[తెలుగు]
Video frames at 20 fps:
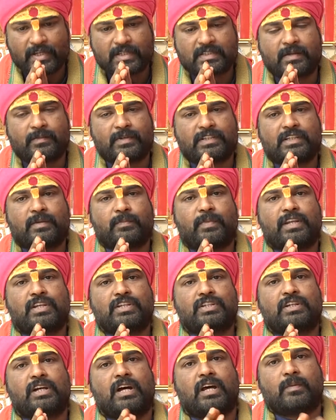మీ సమస్య
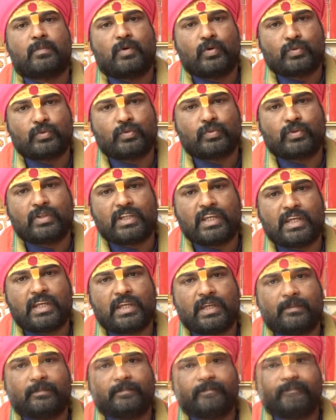పరిష్కారం అవుతుంది
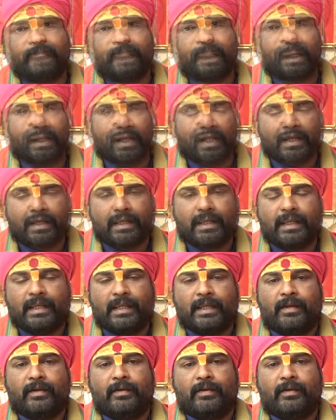అలాగే